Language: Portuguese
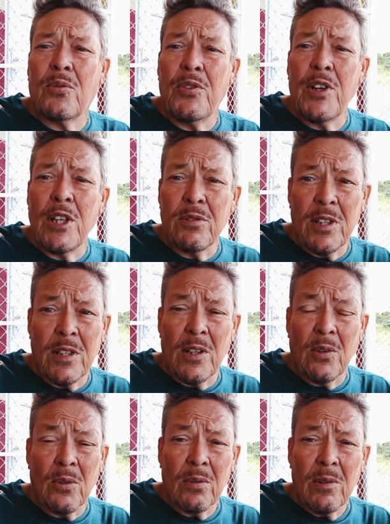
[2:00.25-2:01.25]
filhos de
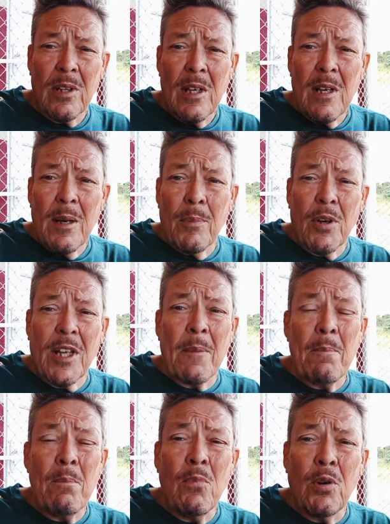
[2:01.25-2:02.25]
Deus,
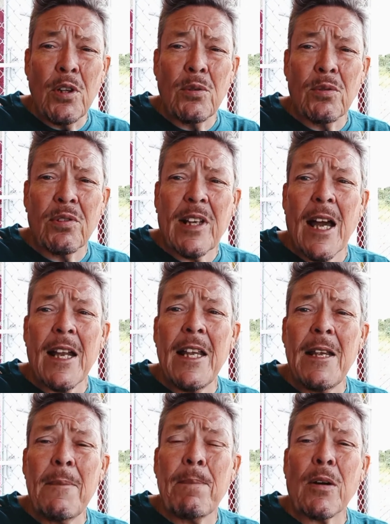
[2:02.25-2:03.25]
porque muitos
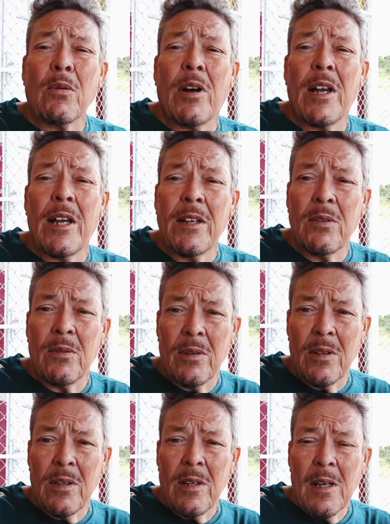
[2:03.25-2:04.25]
querem ir para o reino,
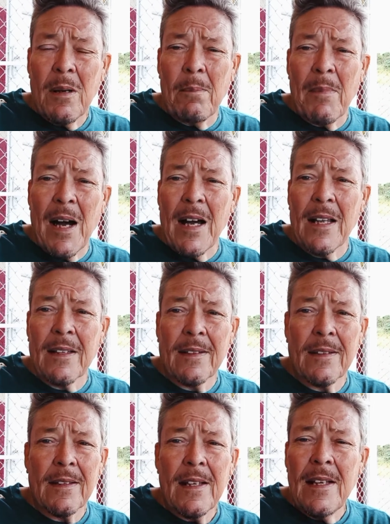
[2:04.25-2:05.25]

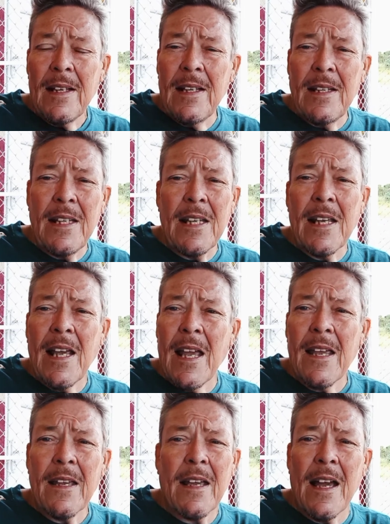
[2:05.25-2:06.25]
mas
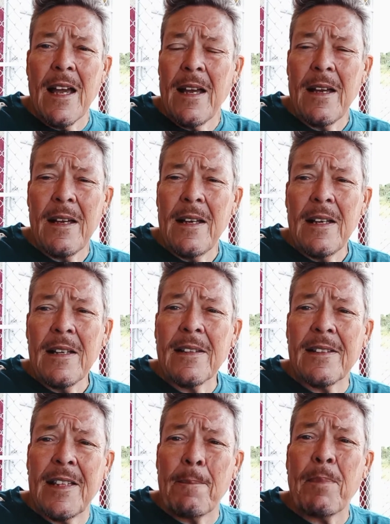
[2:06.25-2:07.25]
ninguém quer
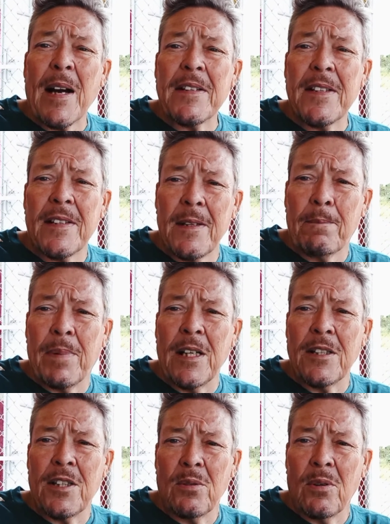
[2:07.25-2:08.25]
ser
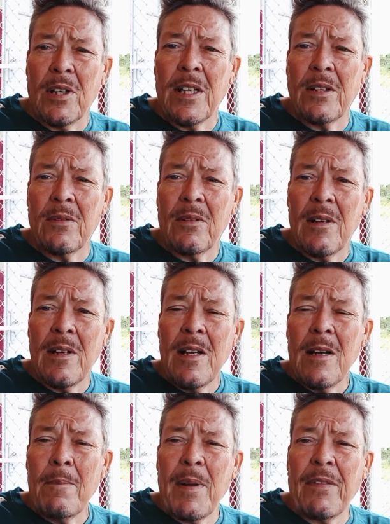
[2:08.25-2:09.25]
participante do reino,
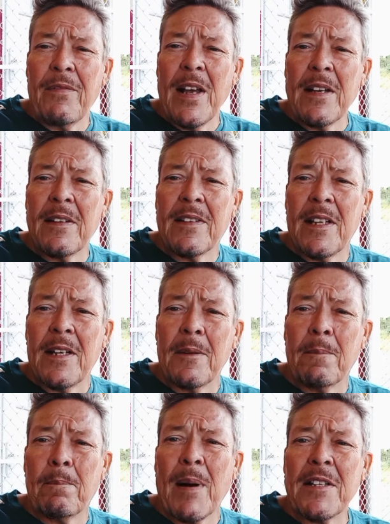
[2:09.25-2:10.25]
prefere ser
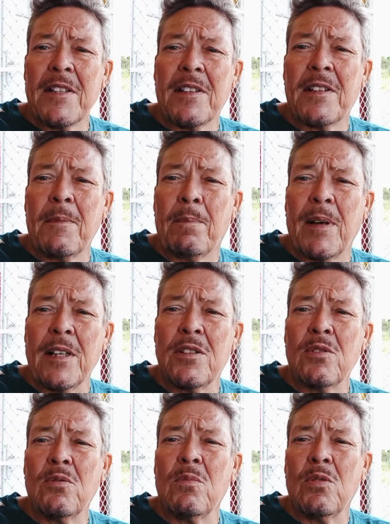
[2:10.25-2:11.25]

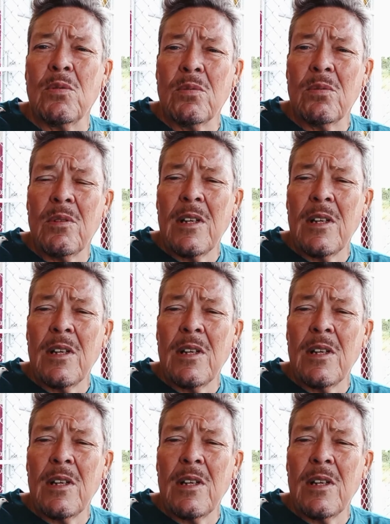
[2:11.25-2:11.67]
participante do mundo